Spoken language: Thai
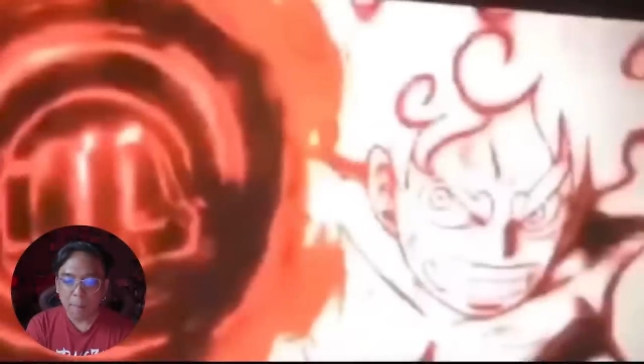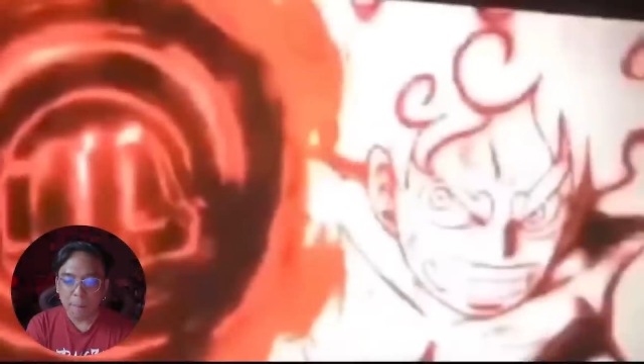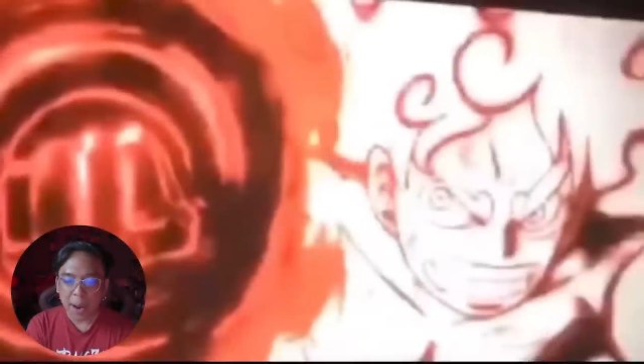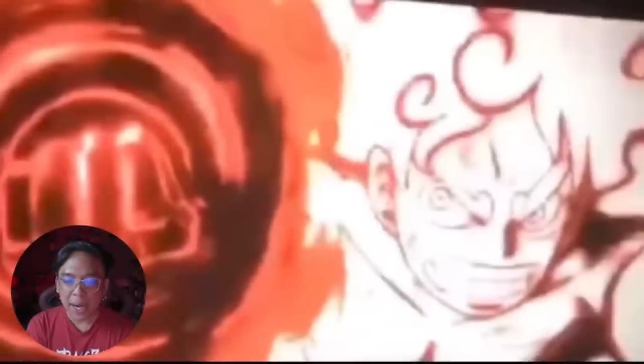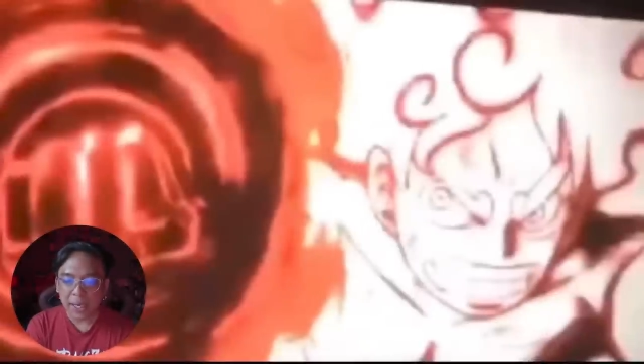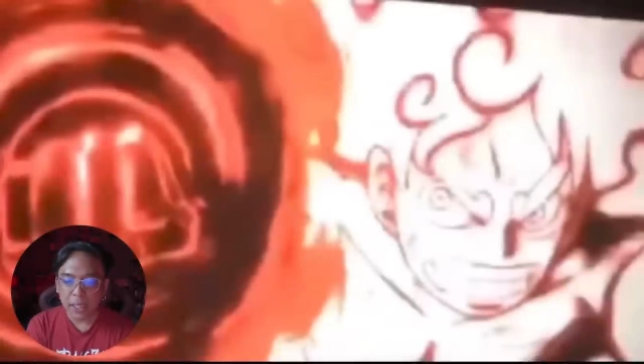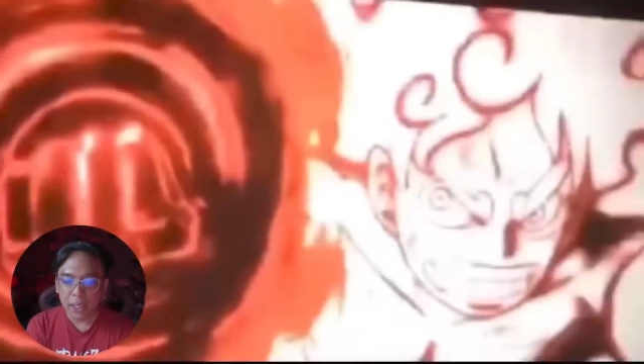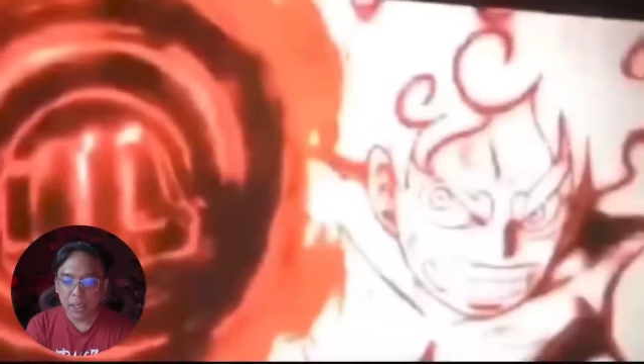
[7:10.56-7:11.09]
วามห
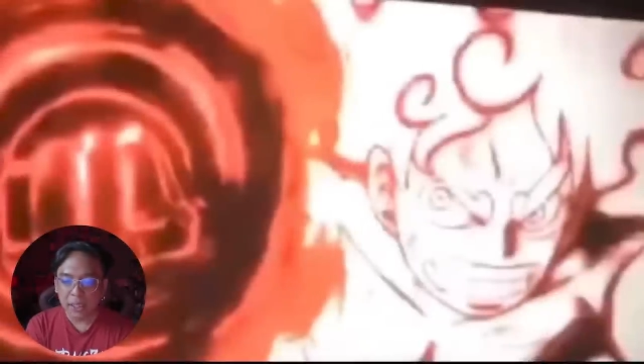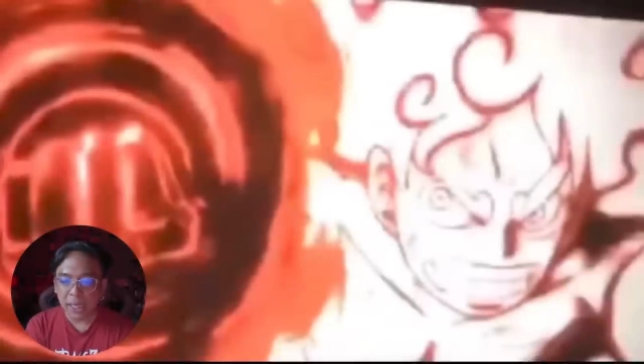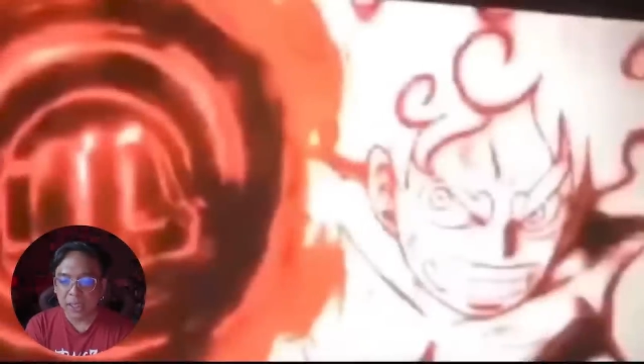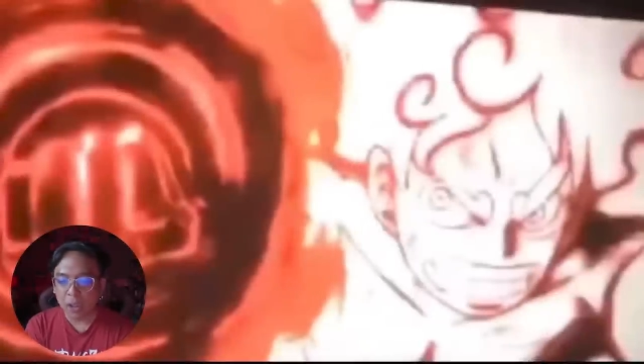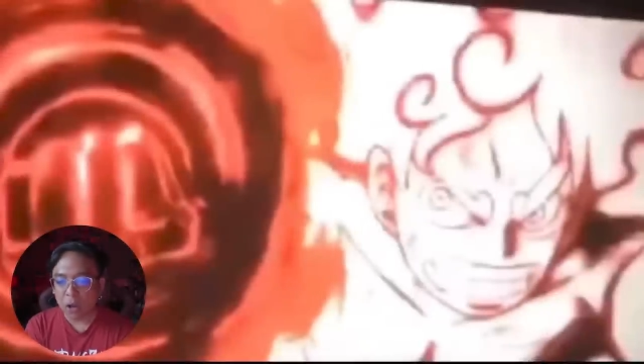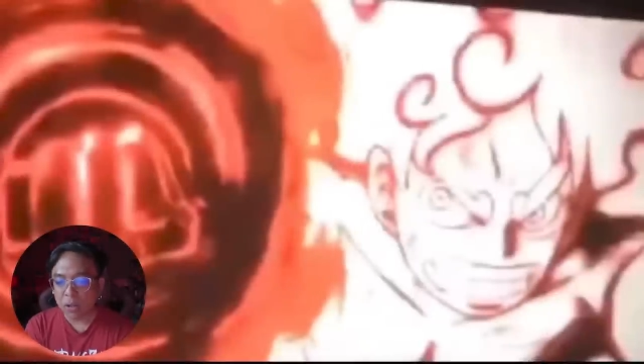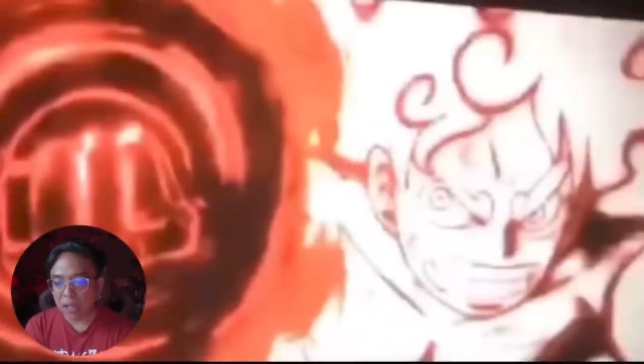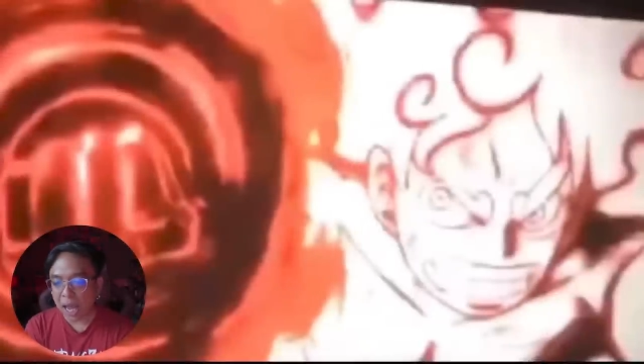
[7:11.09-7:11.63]
มายหนึ่งใน
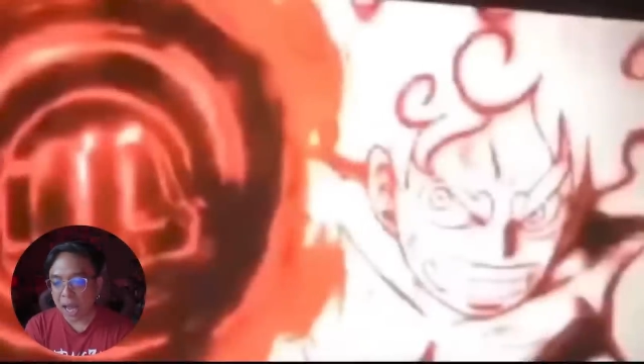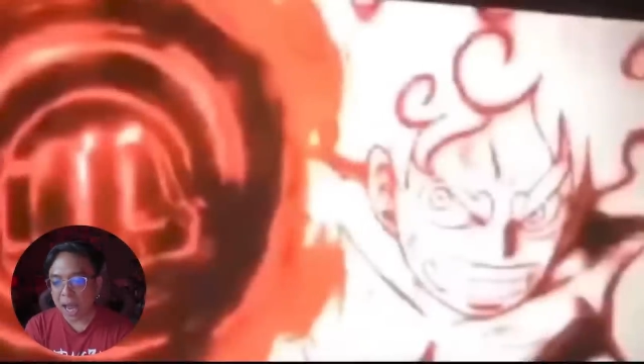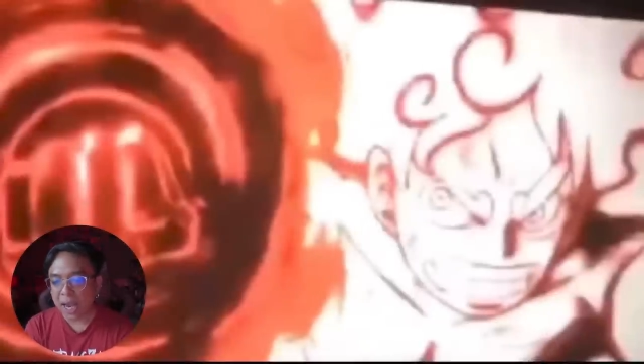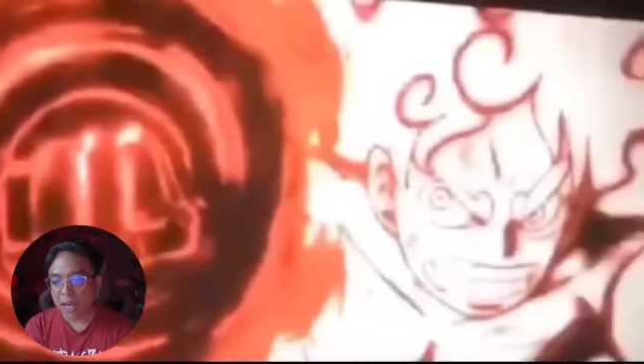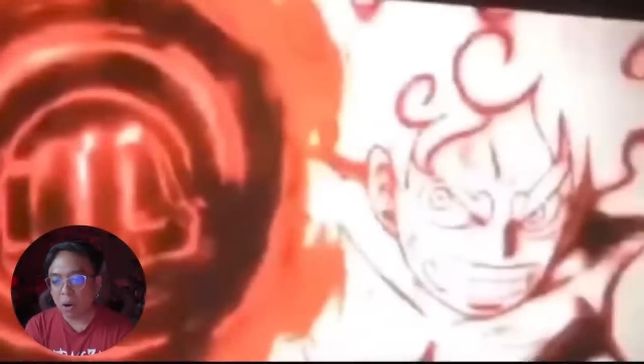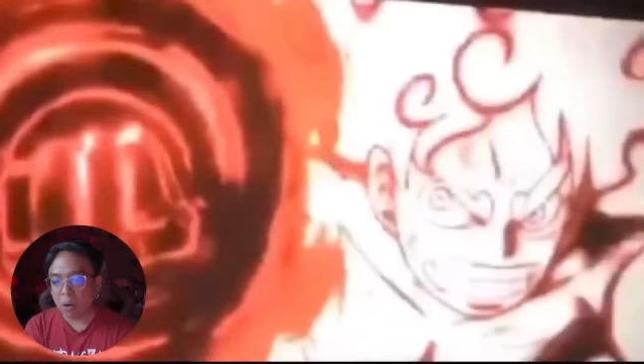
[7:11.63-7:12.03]
ตอนท้าย